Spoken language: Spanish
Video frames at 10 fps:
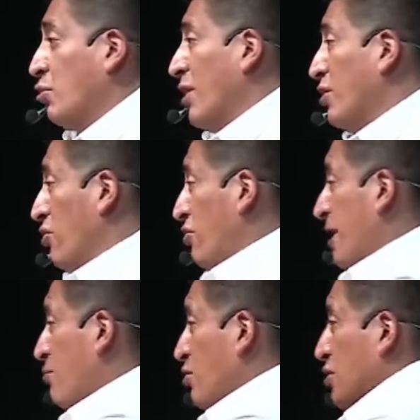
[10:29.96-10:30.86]
Cuando
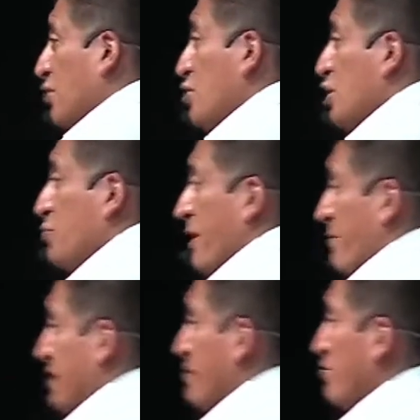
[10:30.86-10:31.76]
damos los cursos
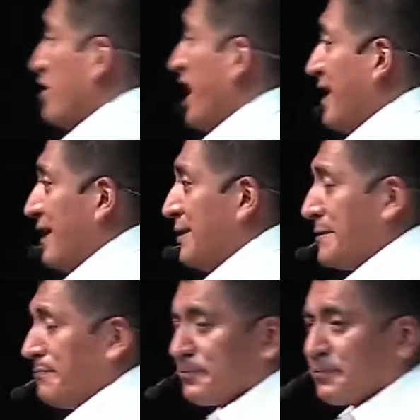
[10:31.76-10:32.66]

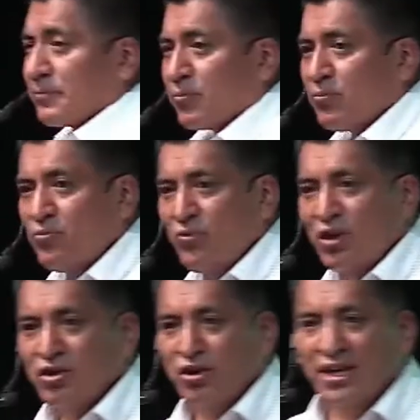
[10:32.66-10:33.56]
prematrimoniales,
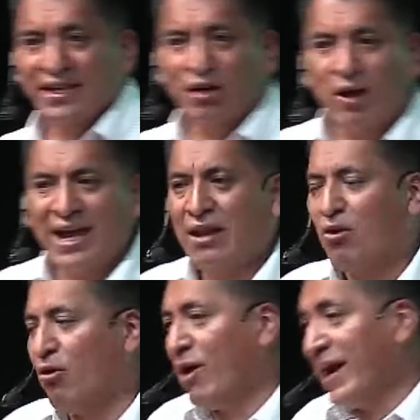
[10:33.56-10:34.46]
yo le digo a él
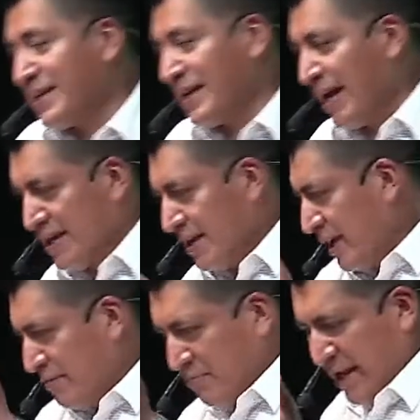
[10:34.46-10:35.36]
o a ella, ahí,
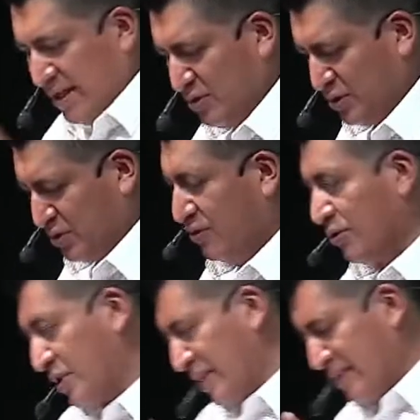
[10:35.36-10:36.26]
ahí parados o,
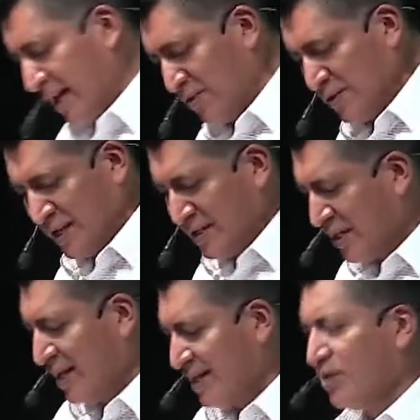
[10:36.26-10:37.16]
o sentados en las
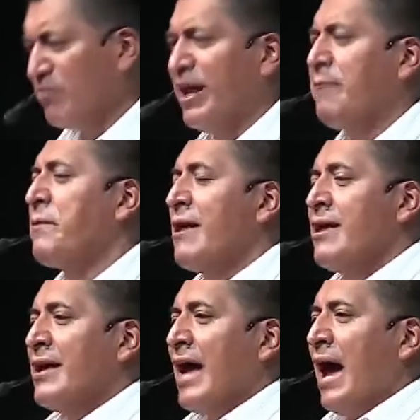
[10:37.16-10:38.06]
charlas, le digo, mira,
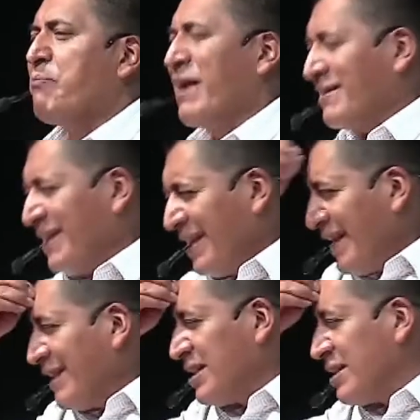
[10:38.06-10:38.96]
a partir
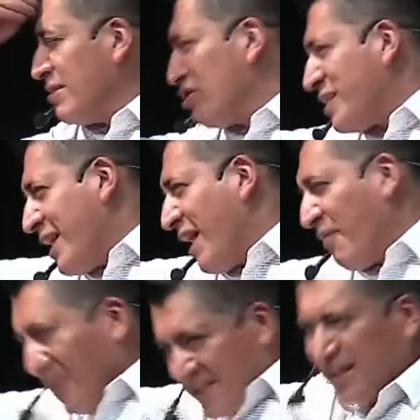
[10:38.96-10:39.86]
de, no sé, la
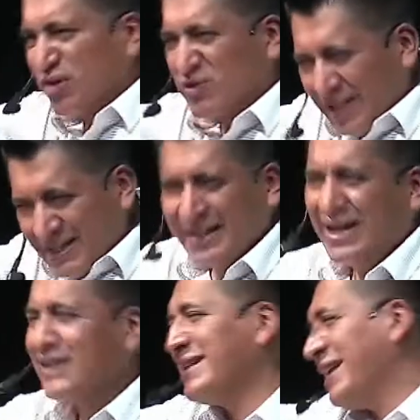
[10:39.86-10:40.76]
fecha en que ustedes se
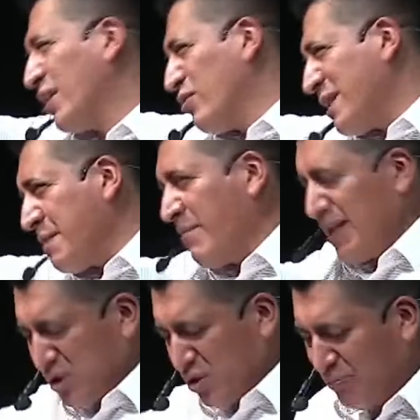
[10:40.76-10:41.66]
casen de aquí unas
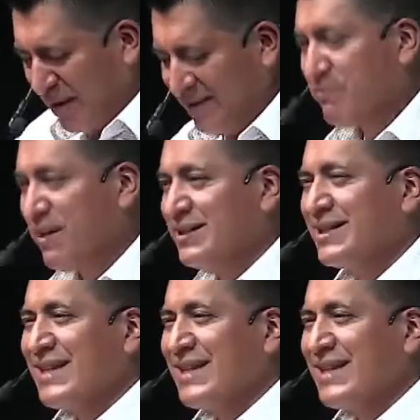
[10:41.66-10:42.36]
semanas o un par de meses,